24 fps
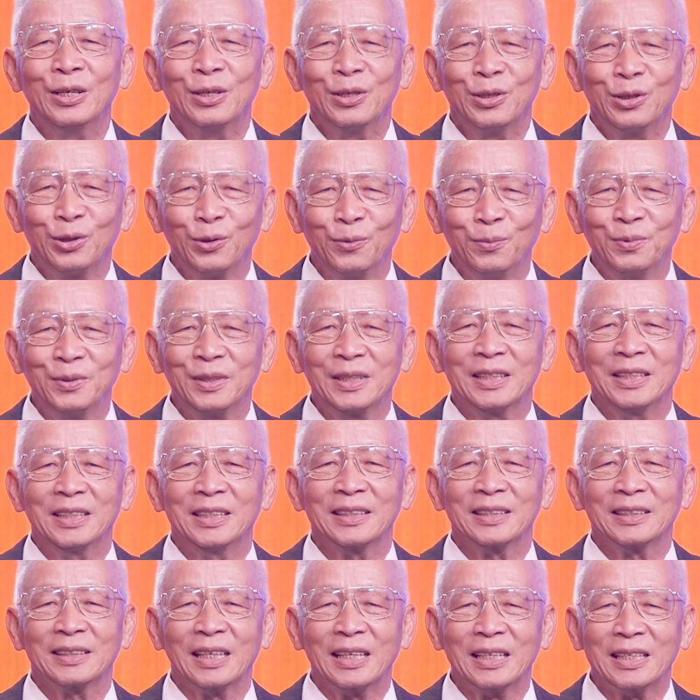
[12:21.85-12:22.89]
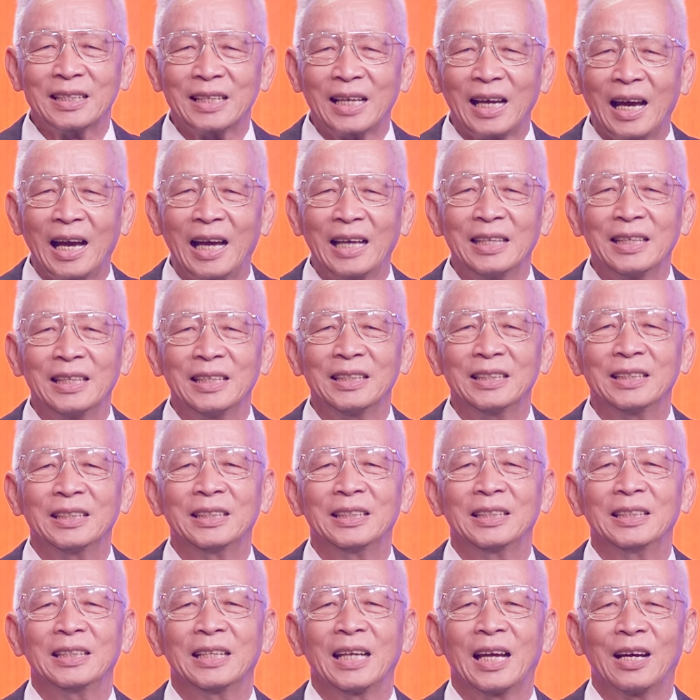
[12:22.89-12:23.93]
dung dưỡng tất cả những
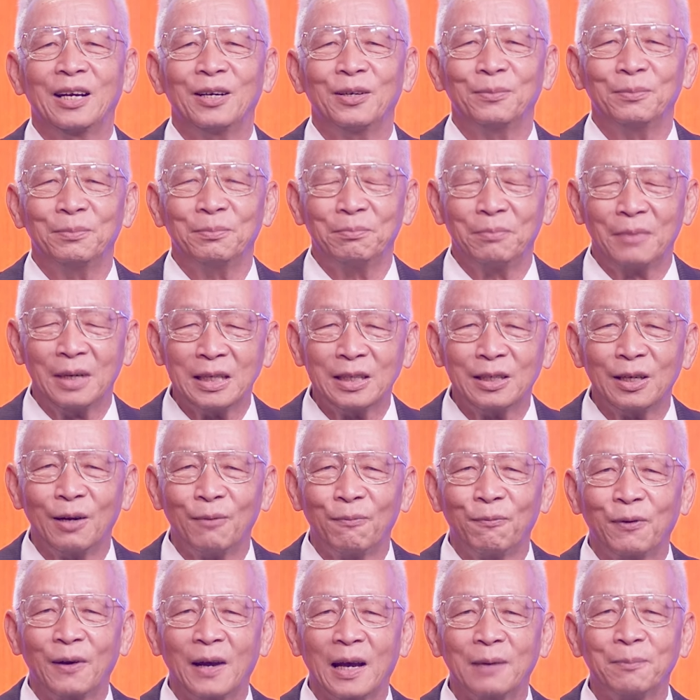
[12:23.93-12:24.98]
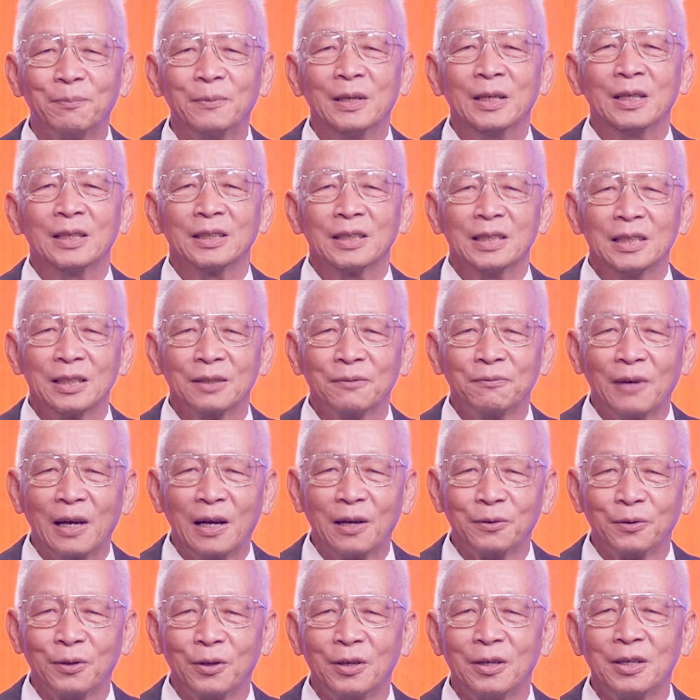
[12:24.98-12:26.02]
người nào bất hợp pháp được
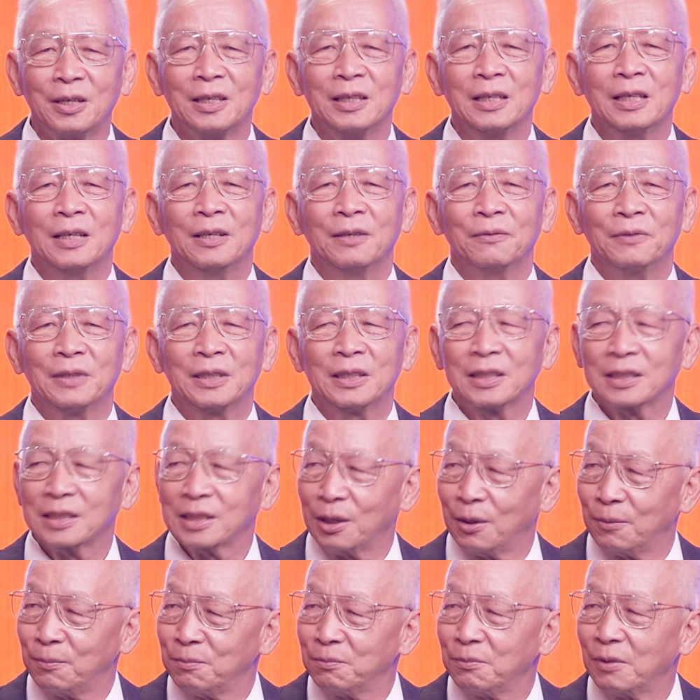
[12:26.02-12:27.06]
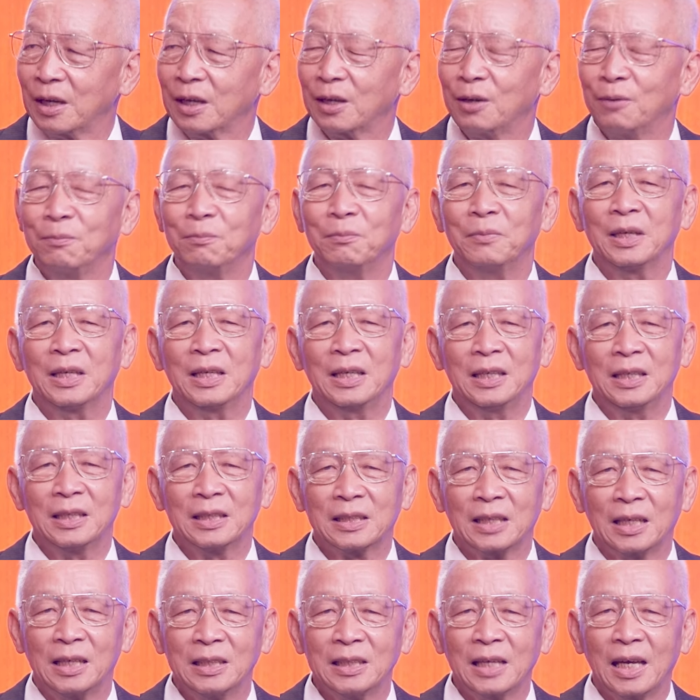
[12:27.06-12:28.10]
vào đó và được sống và không bị
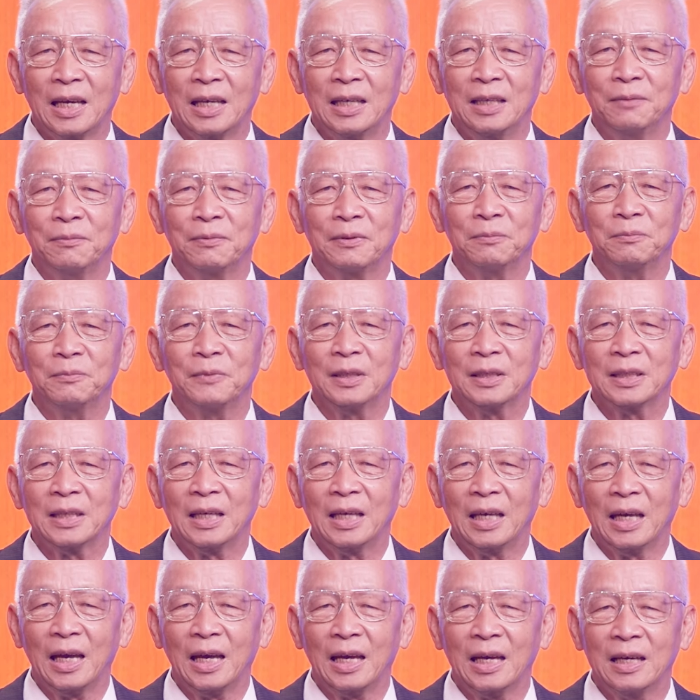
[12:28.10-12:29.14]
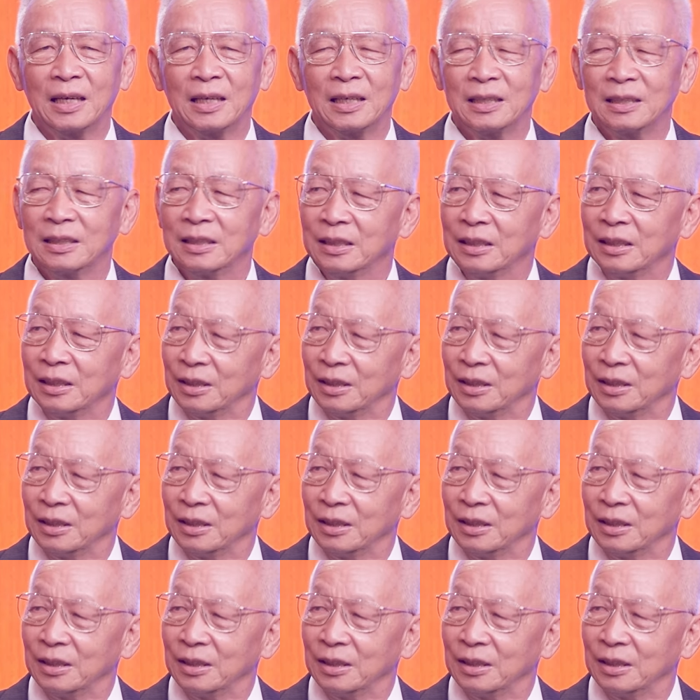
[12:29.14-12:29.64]
trở ngại trong vấn đề à, à,